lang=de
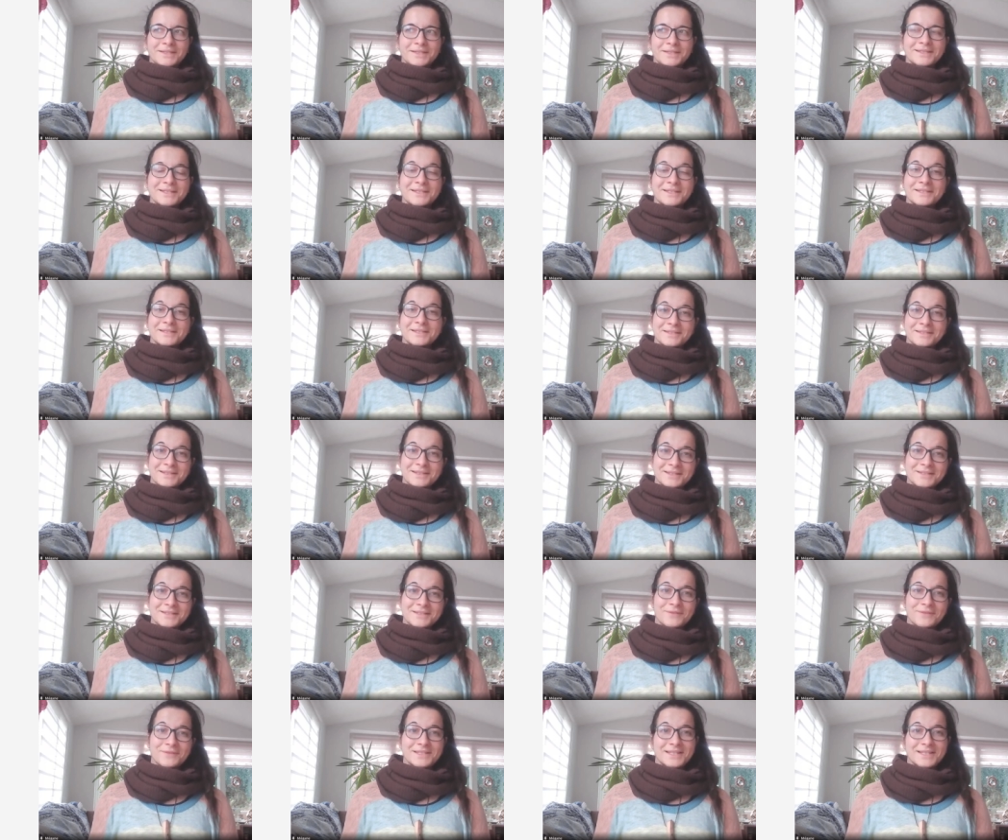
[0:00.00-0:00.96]
das ist
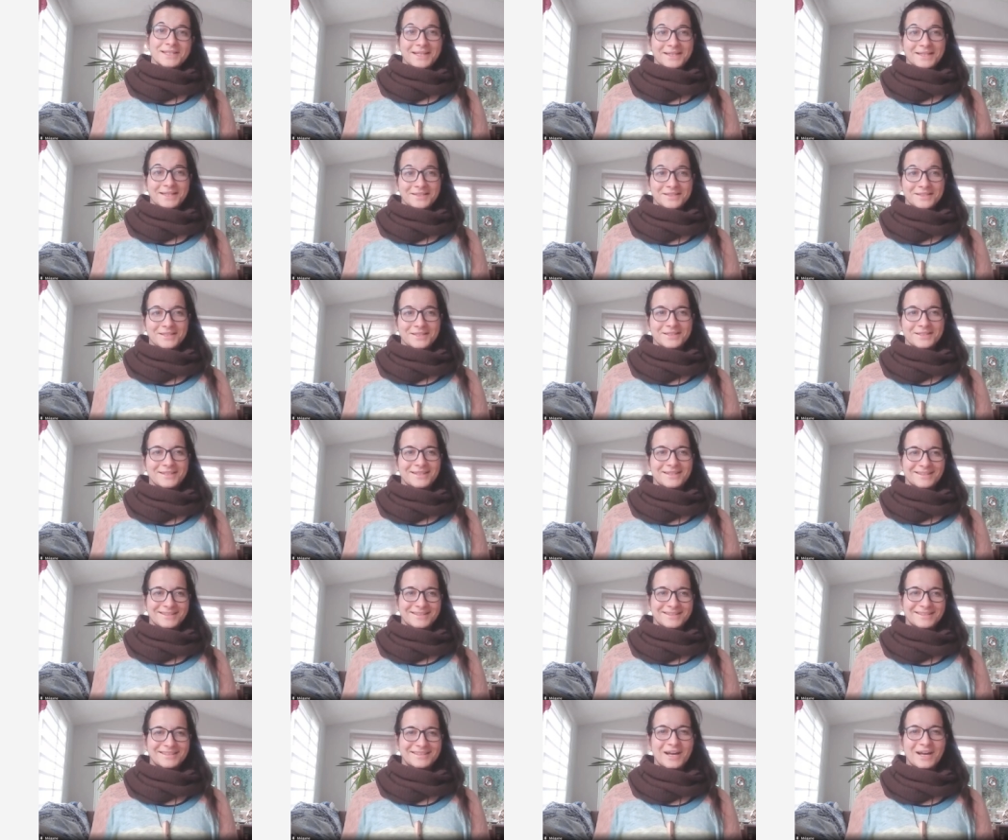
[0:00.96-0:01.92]
das, was eigentlich
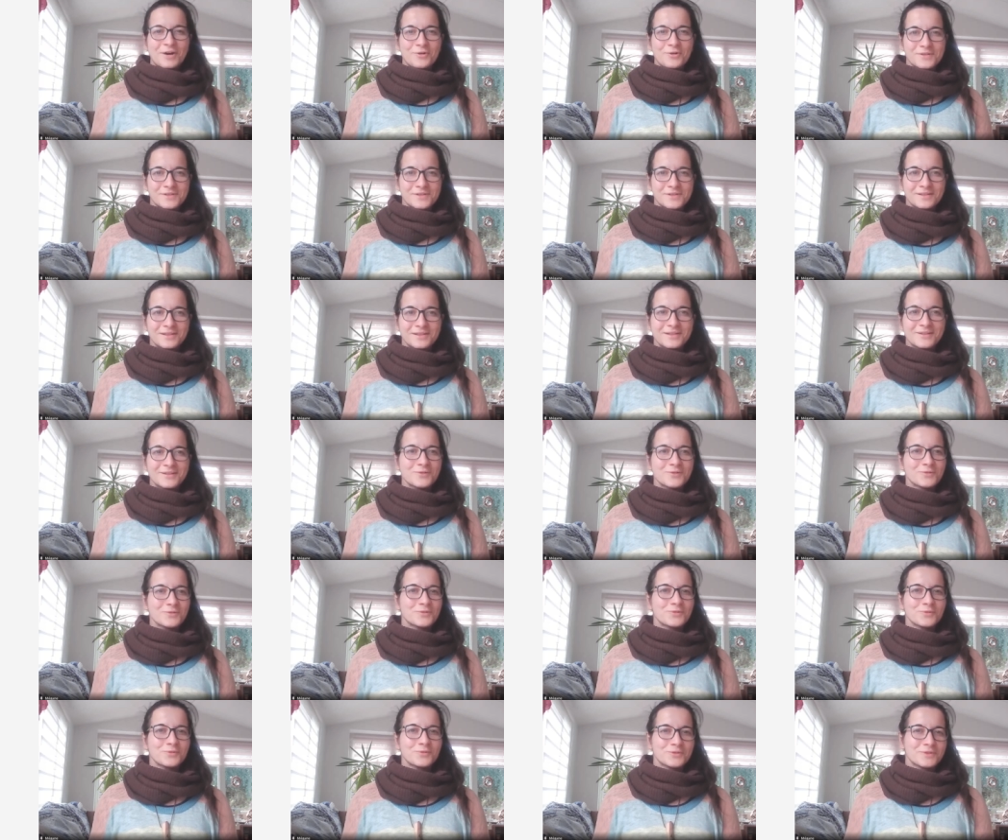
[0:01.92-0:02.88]
da draußen ist
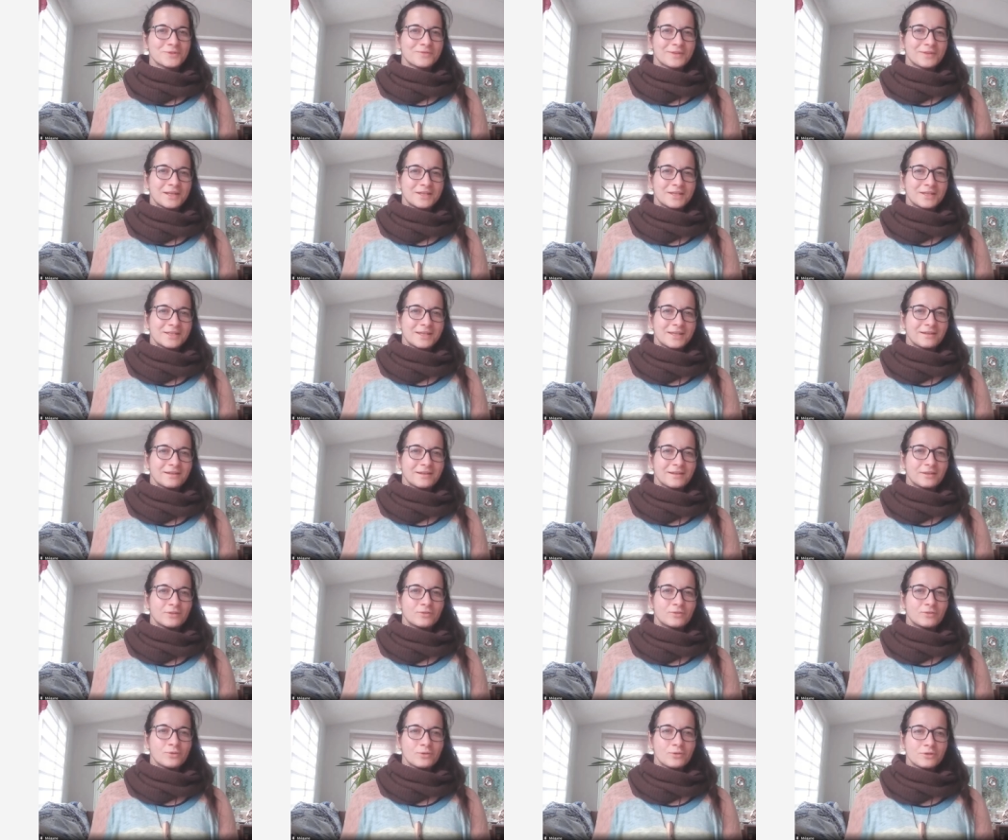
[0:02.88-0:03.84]
und uns vielleicht der
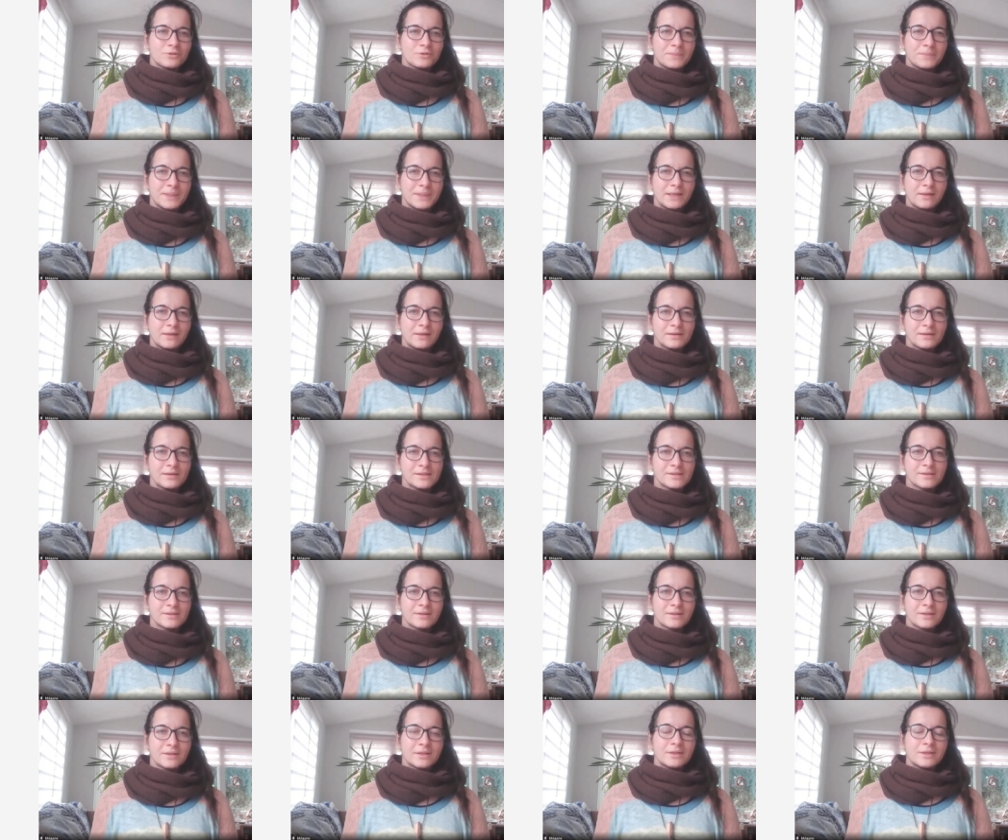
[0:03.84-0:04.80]
Natur
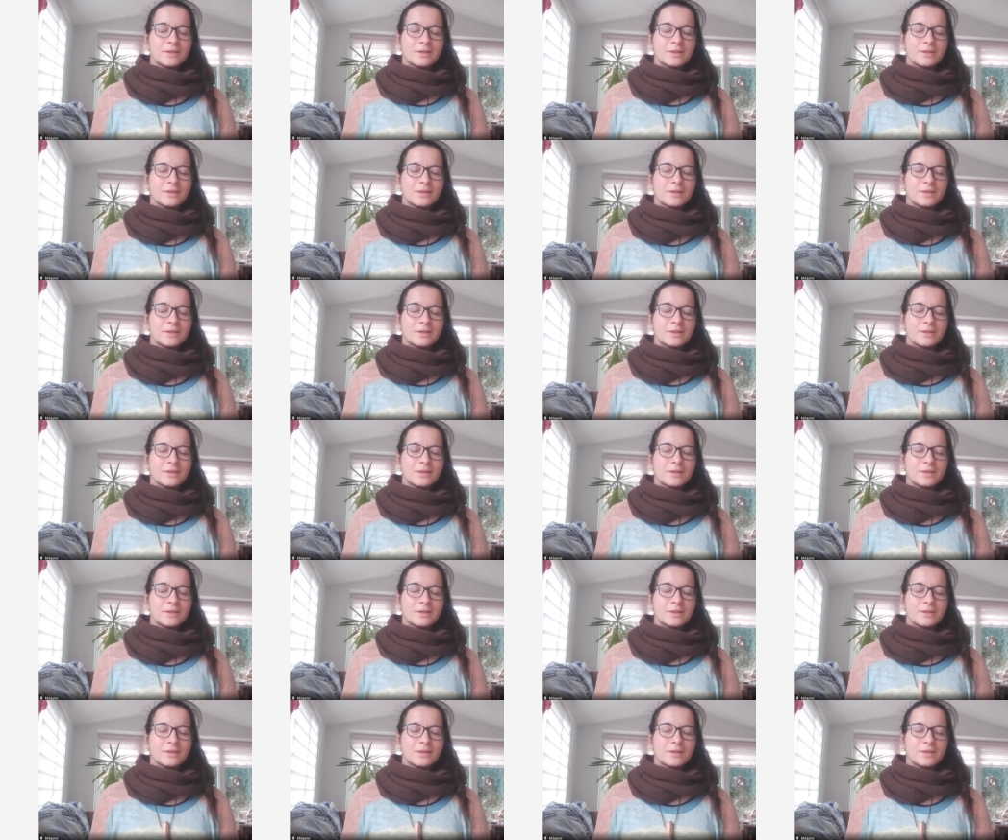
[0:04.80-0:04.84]
spiegelt.